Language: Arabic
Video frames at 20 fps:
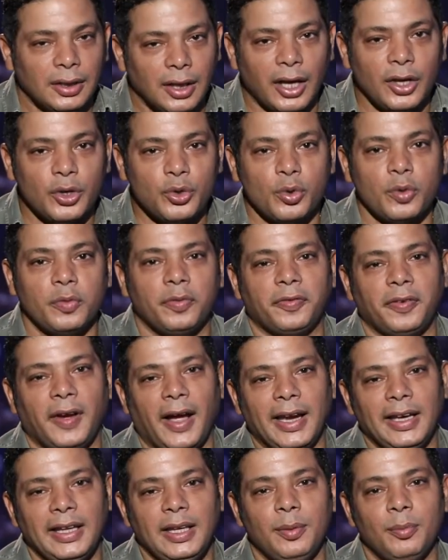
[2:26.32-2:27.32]
هنشوف
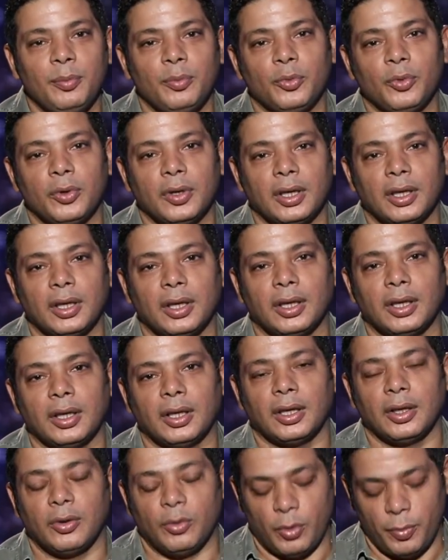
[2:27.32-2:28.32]
حليم و...
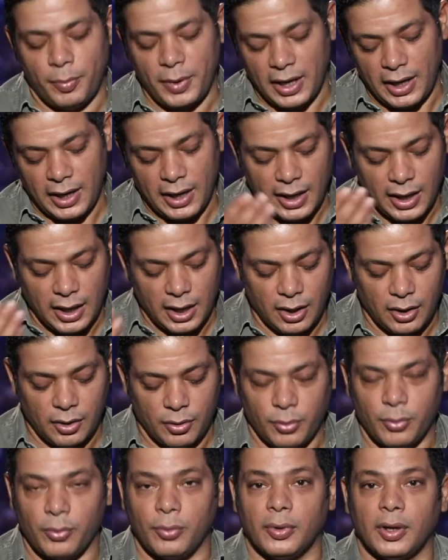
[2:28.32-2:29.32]
وبيلا
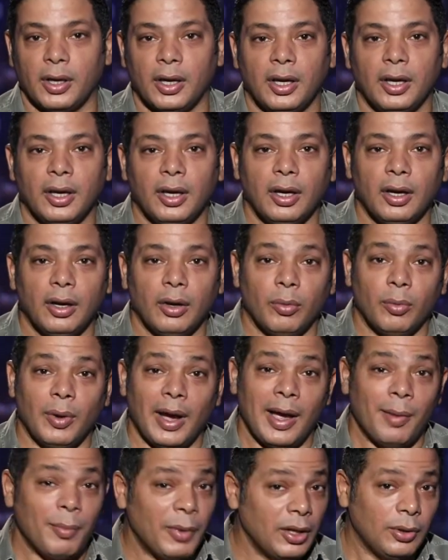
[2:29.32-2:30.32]
و...
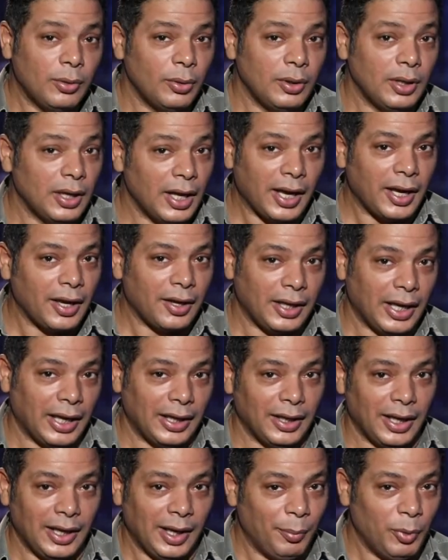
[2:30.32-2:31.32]
وامل دول اخي
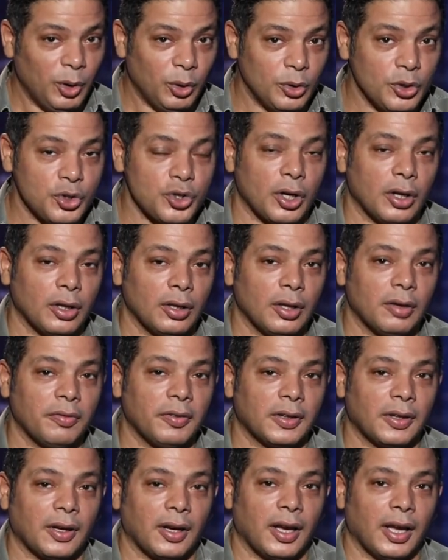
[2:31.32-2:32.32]
يعني هيعملوا ان شاء الله
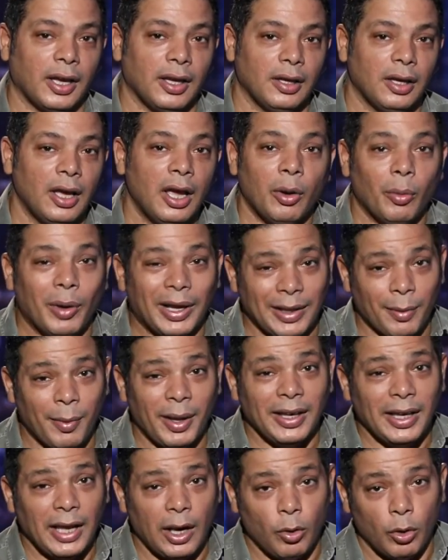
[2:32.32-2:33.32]
الفتره الجايه
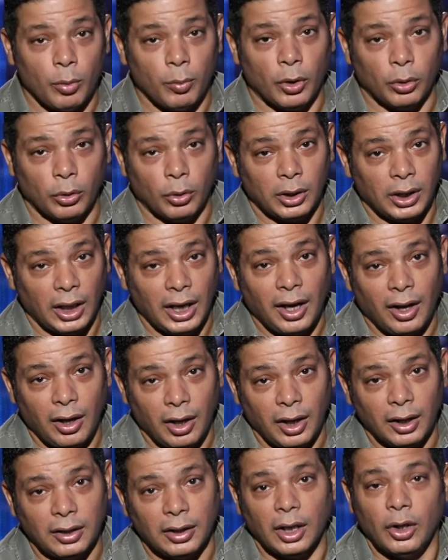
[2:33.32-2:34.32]
واتمنى لو الموضوع طلع
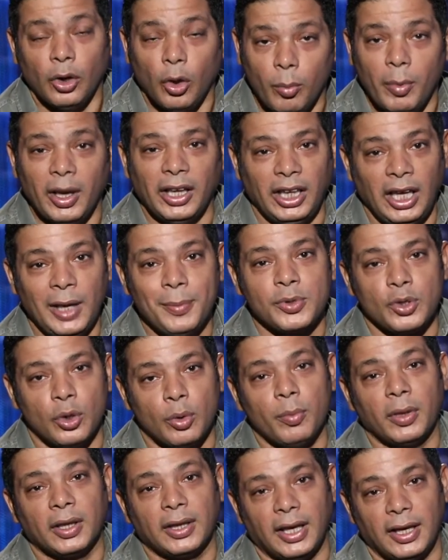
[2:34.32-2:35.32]
غلط ان هم
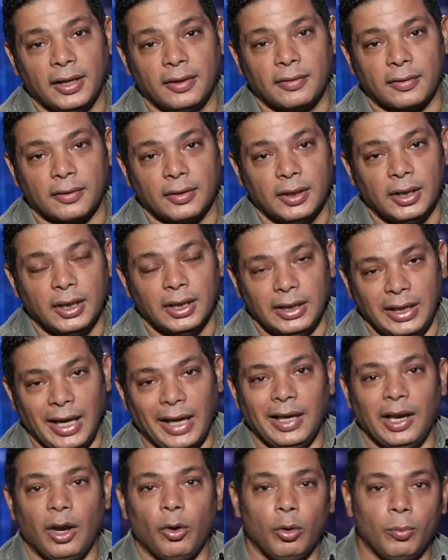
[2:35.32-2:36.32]
يتحبسوا هم الثلاثه
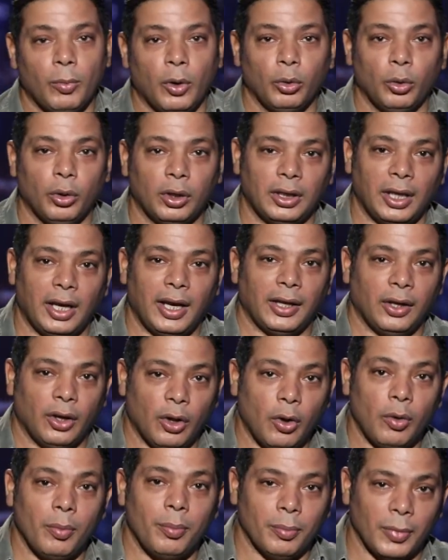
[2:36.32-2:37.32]
يعني لو الموضوع طلع ان
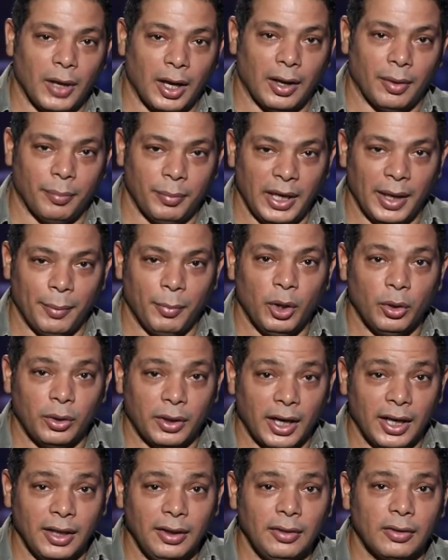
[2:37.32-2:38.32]
هو بيعملوا
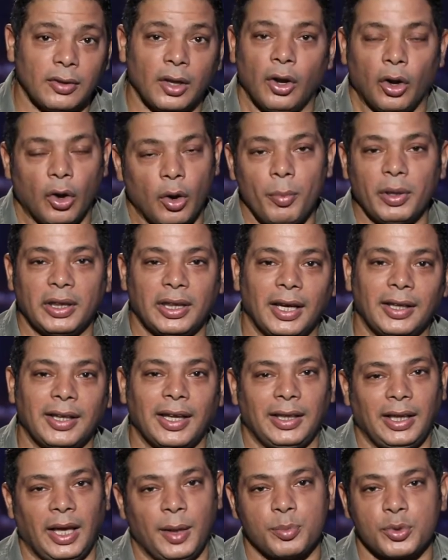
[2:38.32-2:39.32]
ترند هم
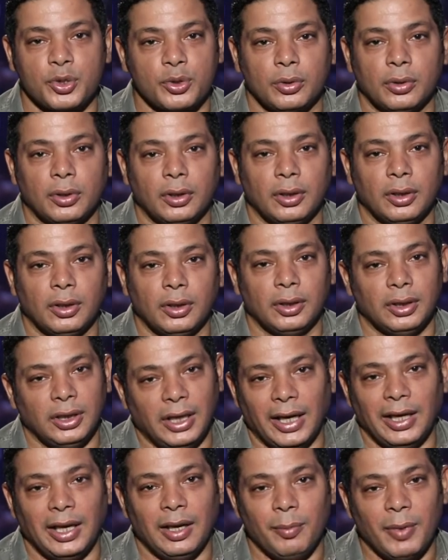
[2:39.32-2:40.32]
الثلاثه يتحبسوا
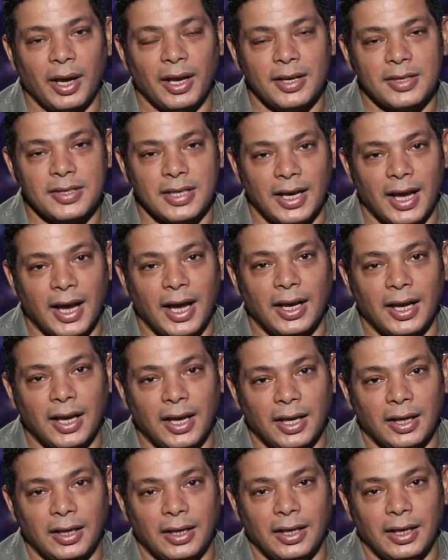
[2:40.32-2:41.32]
يعني المجلس
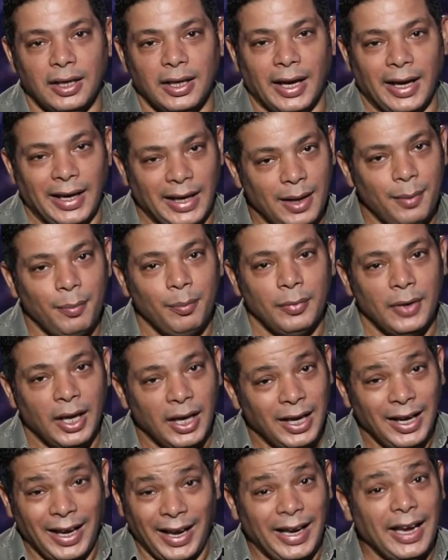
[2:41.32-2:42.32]
الاعلى للاعلام
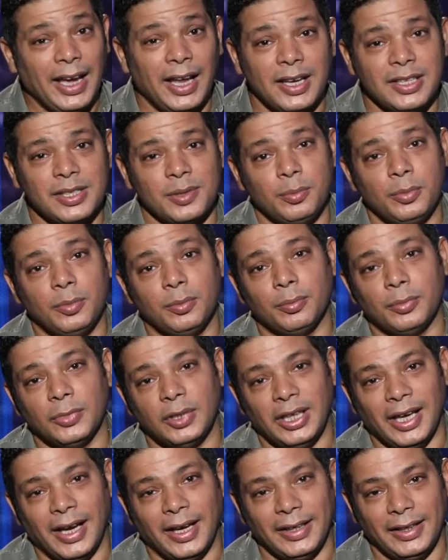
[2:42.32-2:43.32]
الحقيقه لازم
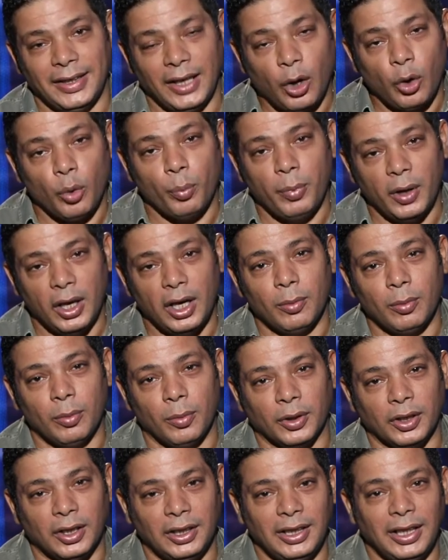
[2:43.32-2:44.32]
يعني ياخد باله من
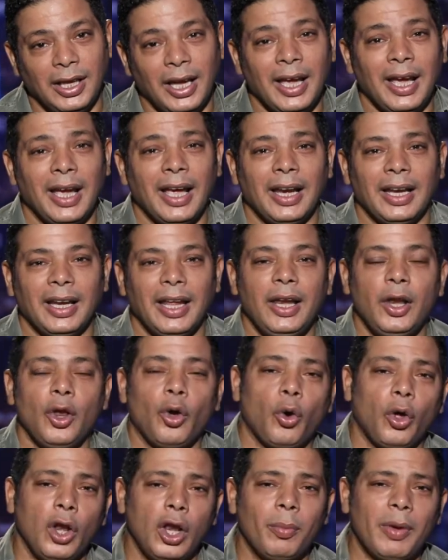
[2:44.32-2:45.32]
الموضوع دي لان
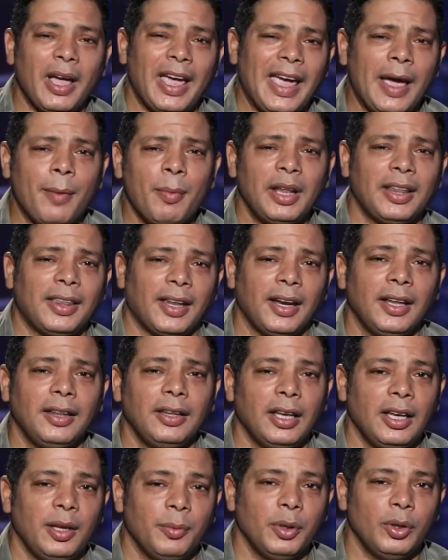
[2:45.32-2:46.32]
كله بقى يعمل
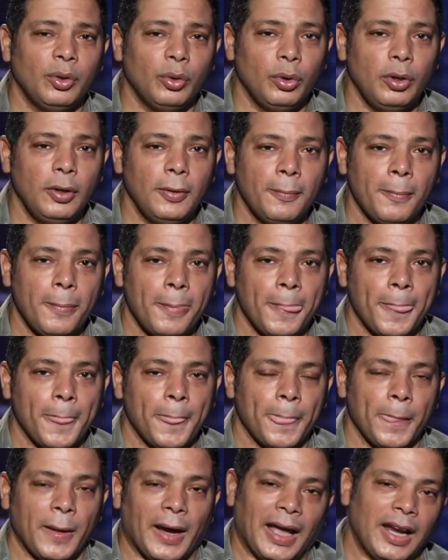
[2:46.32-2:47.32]
ترند اليومين دول
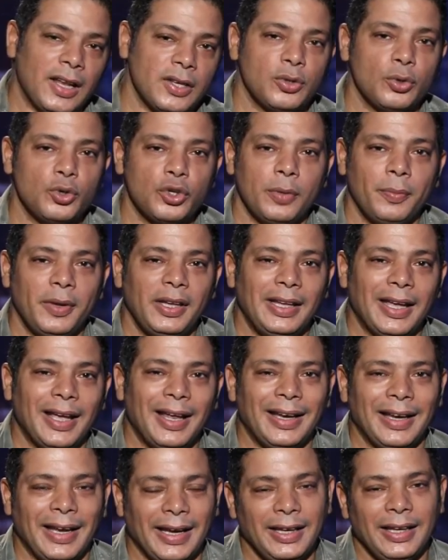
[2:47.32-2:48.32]
على السوشيال
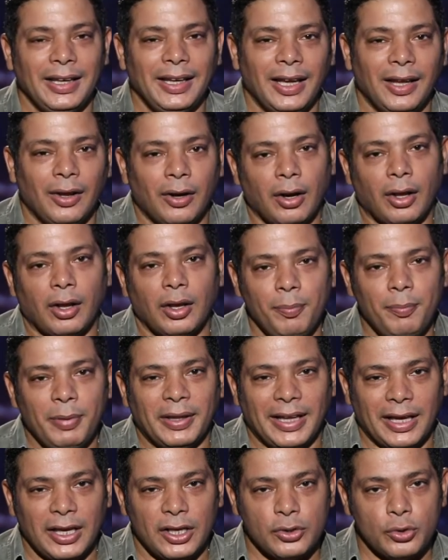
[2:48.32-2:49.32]
ميديا لان الرقيب
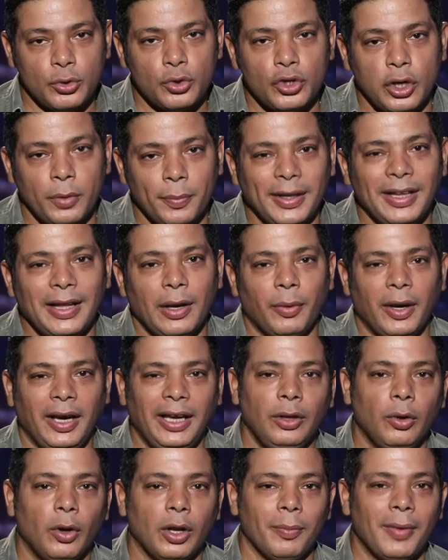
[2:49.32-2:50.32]
بتاع السوشيال ميديا
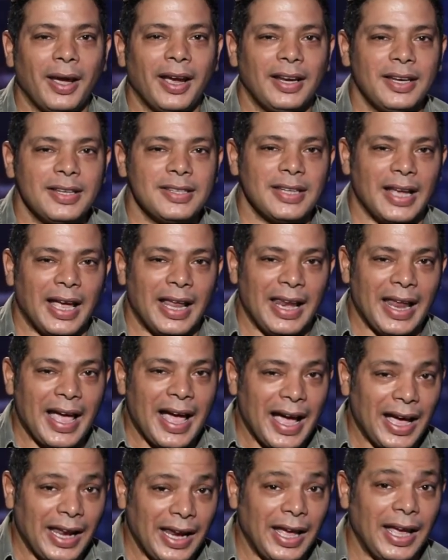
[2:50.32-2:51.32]
الوحيد هو المجلس
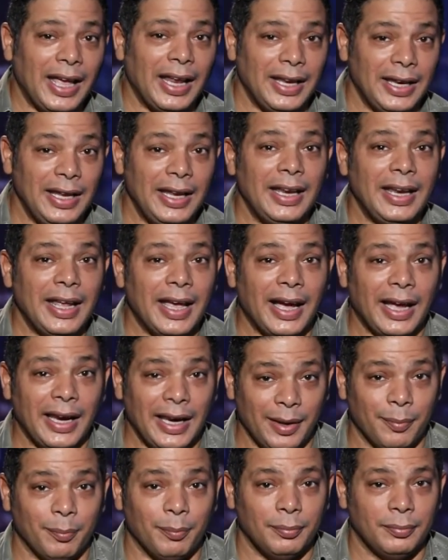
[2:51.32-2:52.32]
الاعلى
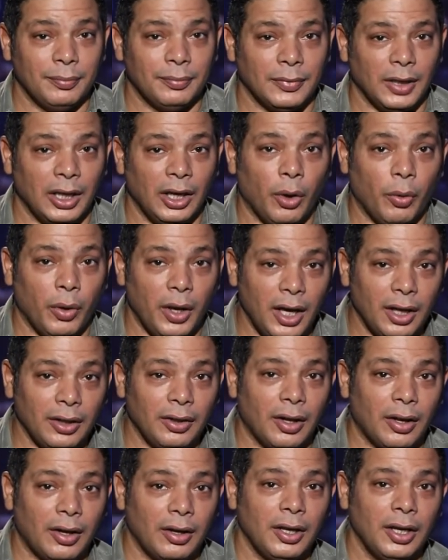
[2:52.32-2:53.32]
للاعلام اللي هو
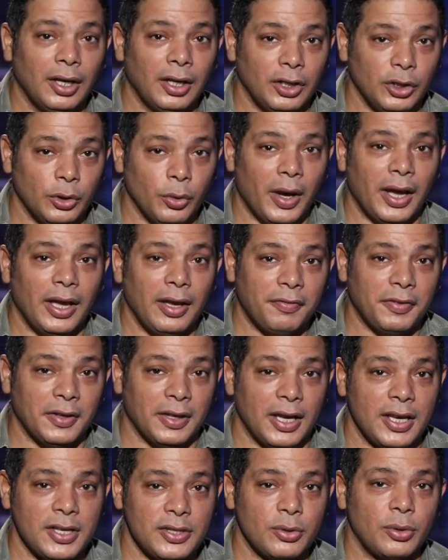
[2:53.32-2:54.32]
يقدر يوقف
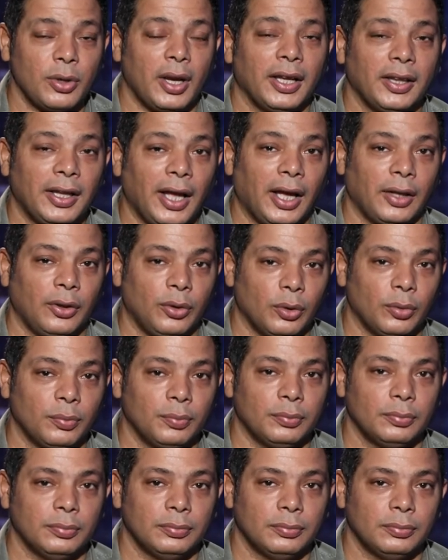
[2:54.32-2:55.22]
الناس دول عند حدهم